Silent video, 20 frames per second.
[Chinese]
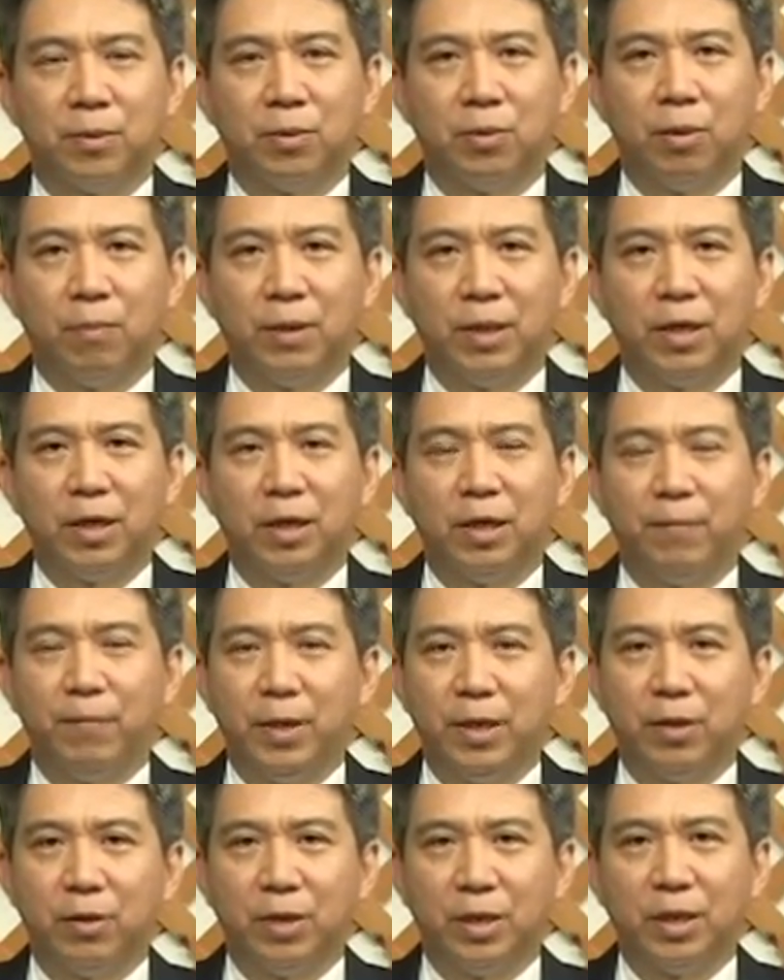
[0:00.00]
我们可能
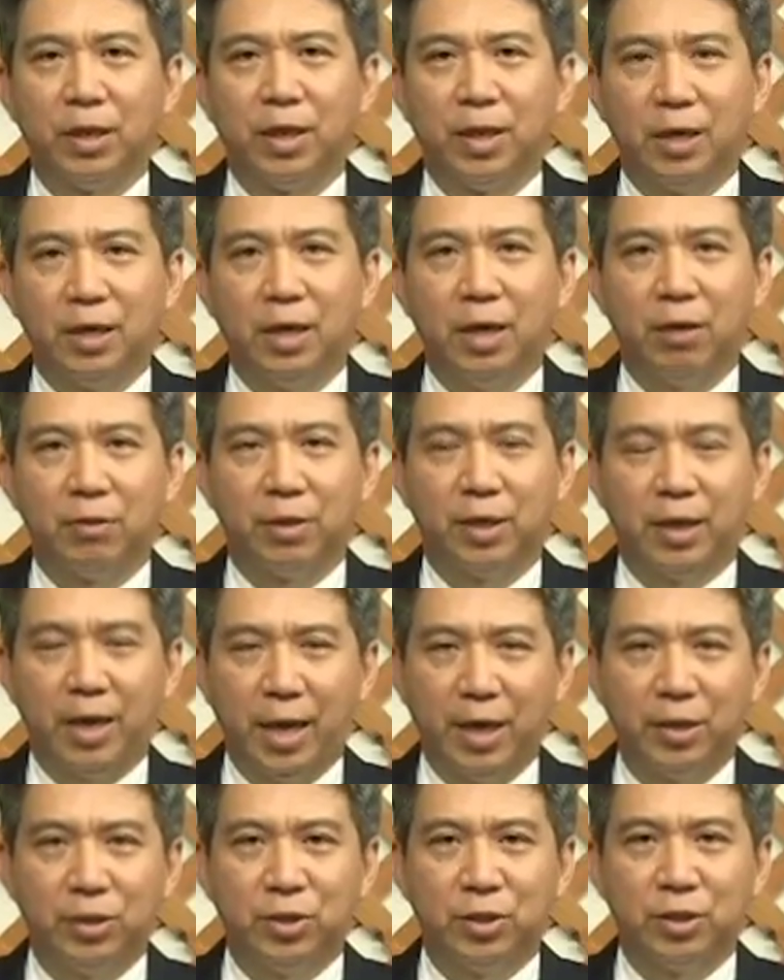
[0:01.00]
没有一个很好的
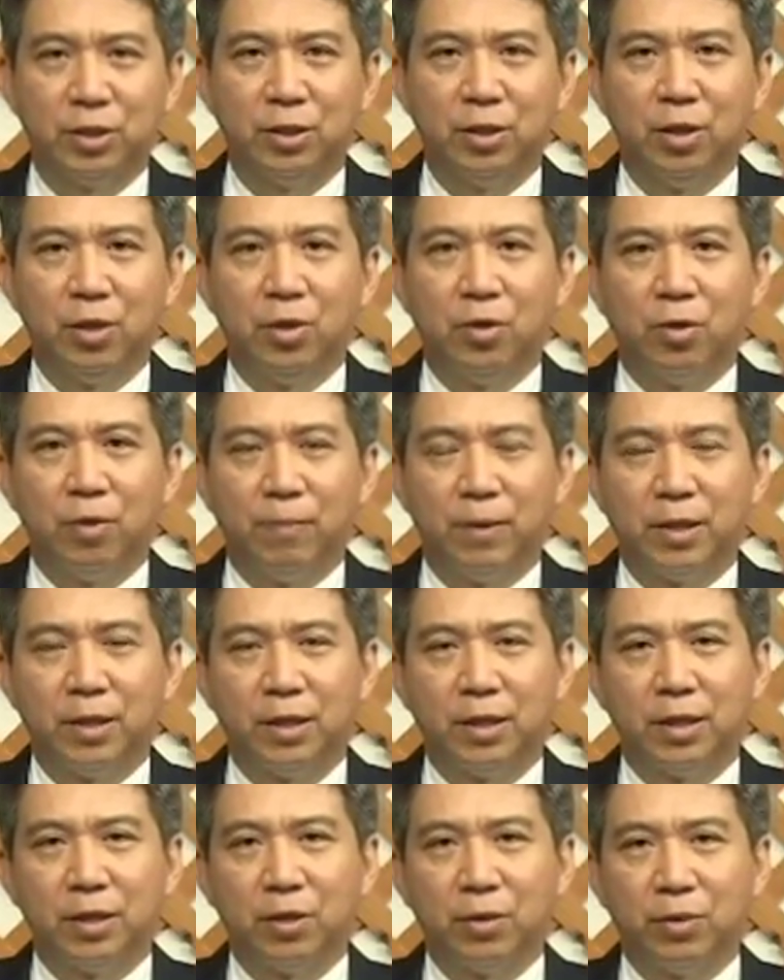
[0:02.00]
开始，我们可
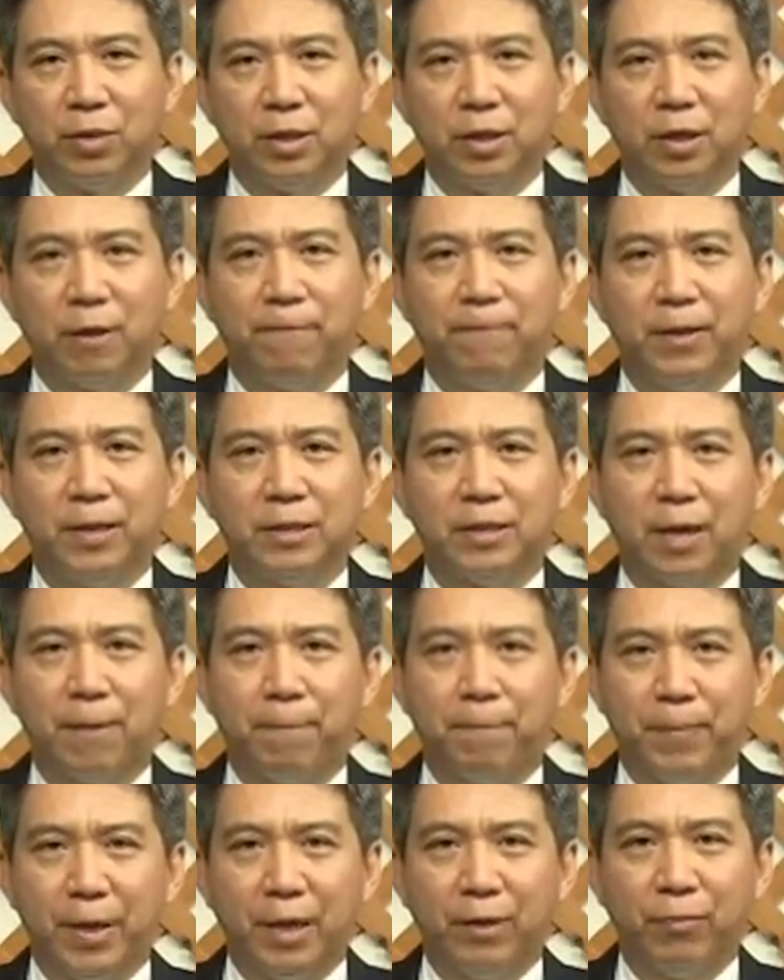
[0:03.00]
能有一个非
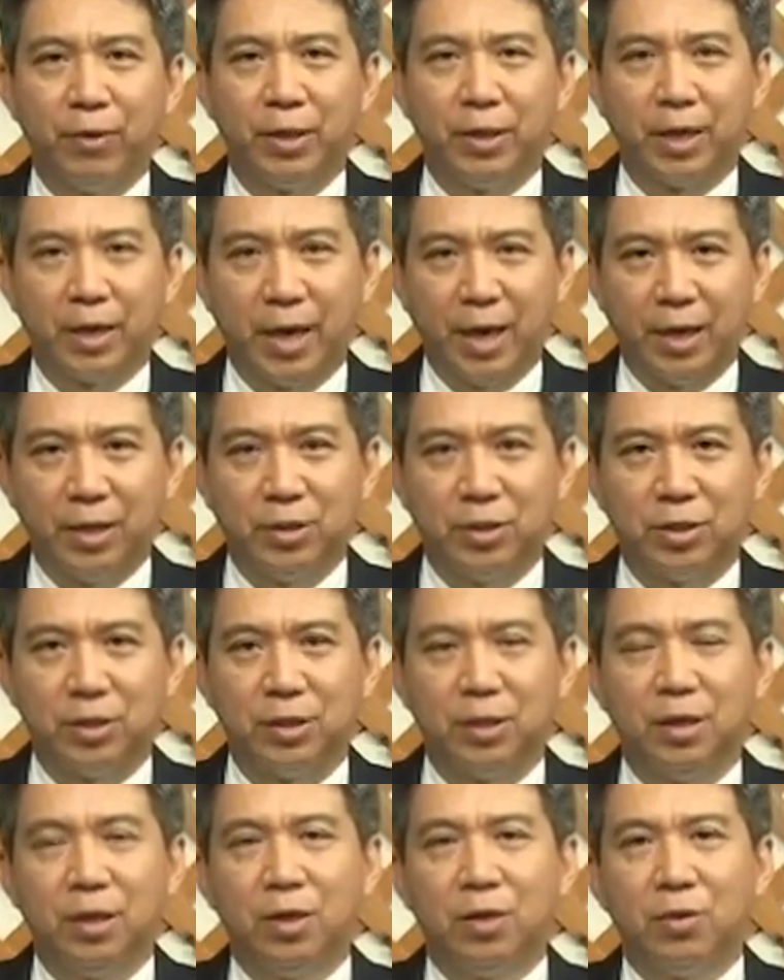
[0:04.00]
常卑微的开
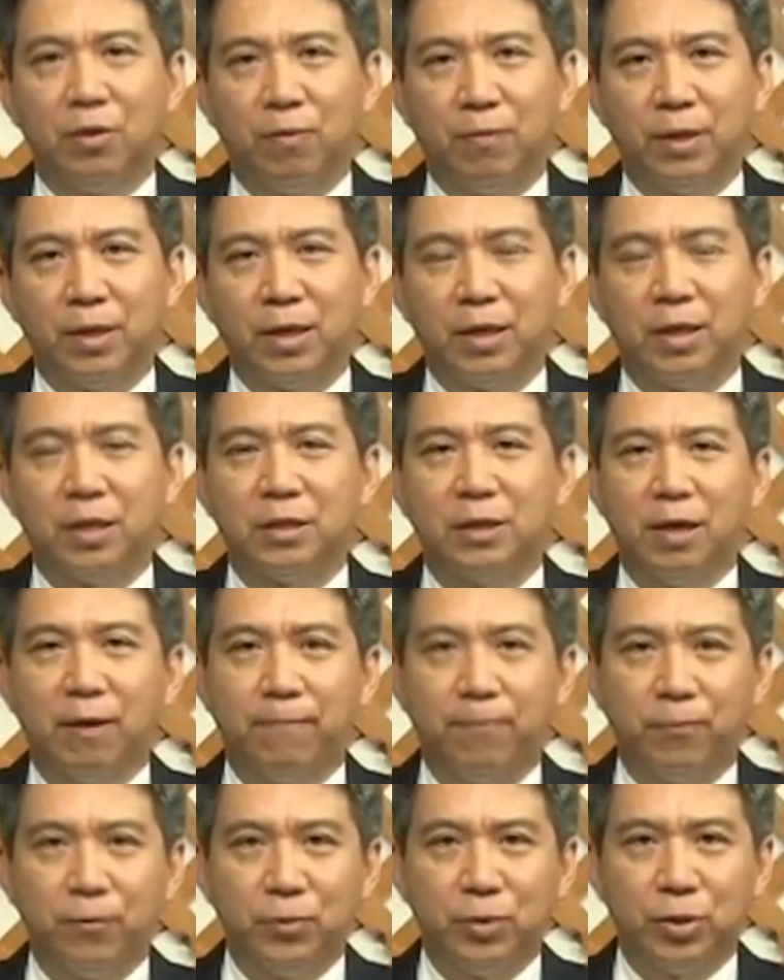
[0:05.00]
始，我们可能在
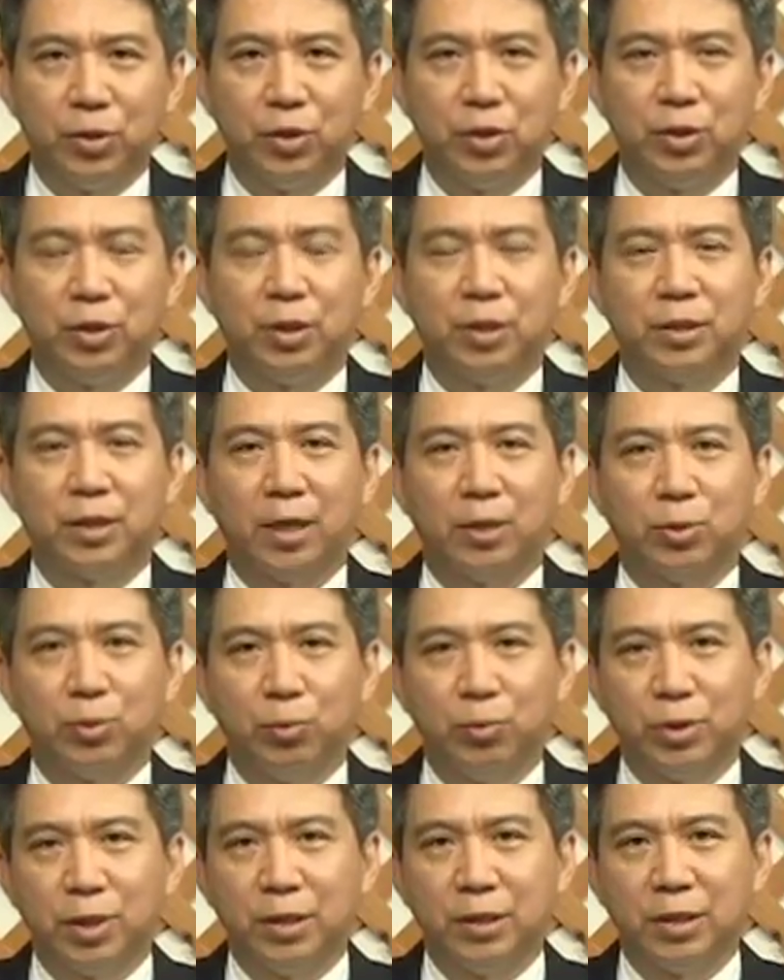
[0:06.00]
服饰、在
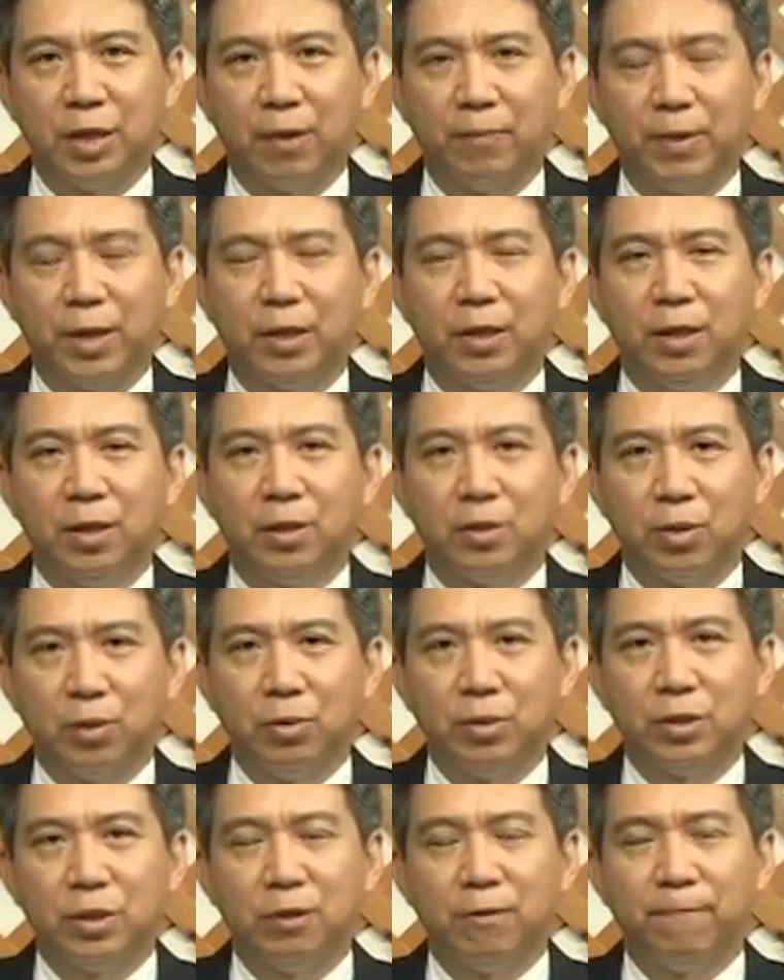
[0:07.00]
出身上面
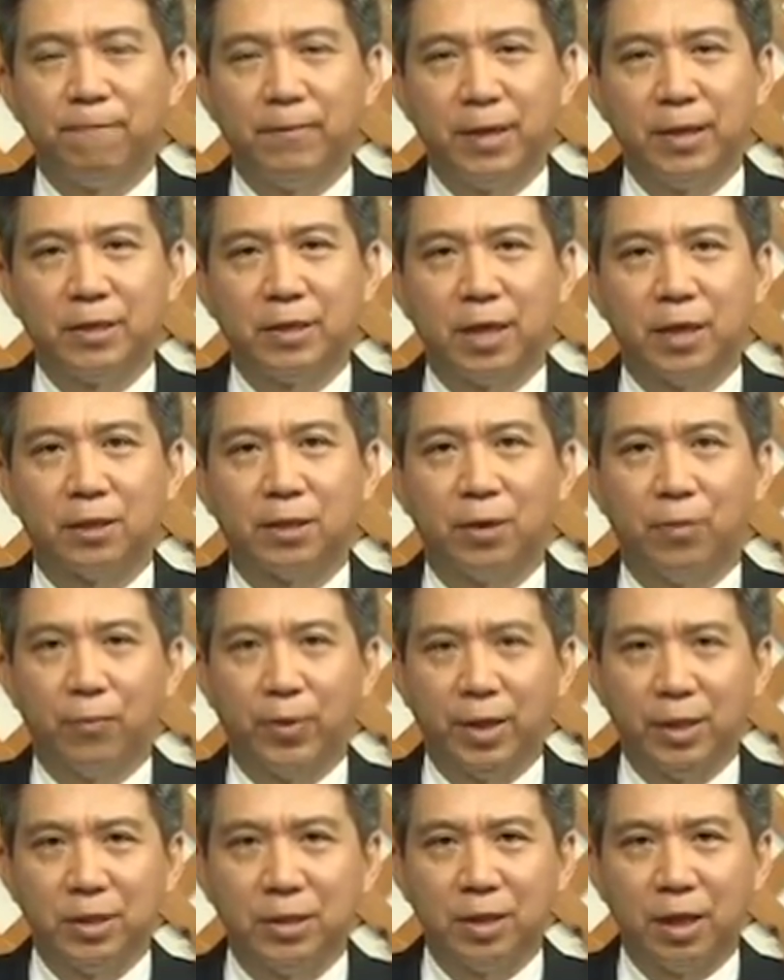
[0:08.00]
都是非常的
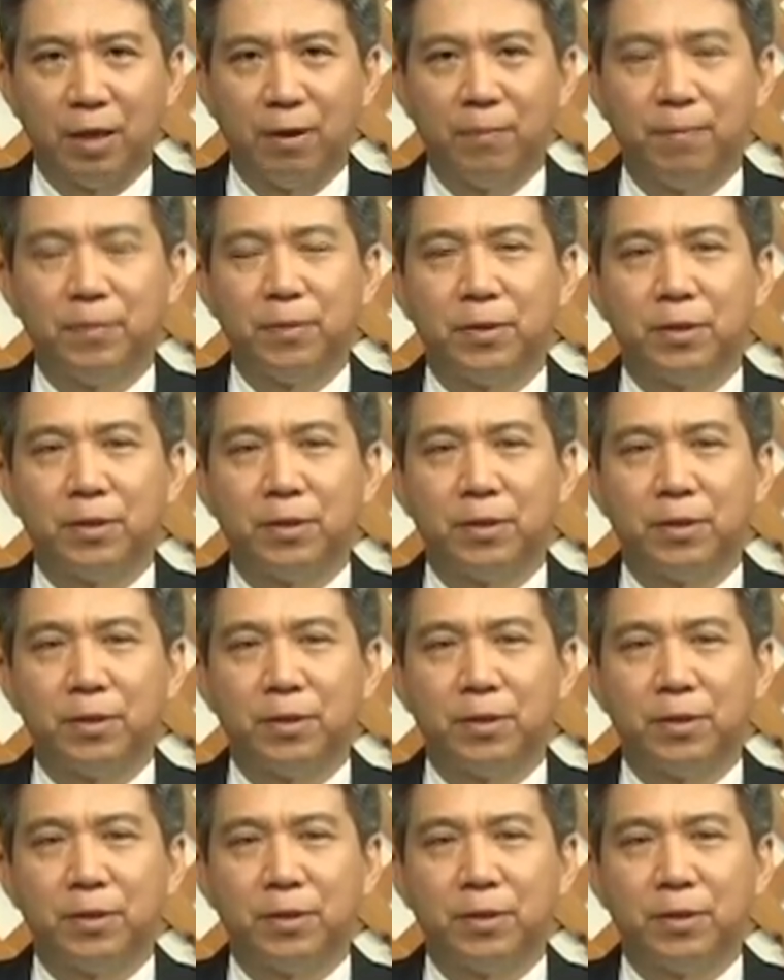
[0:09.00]
微小。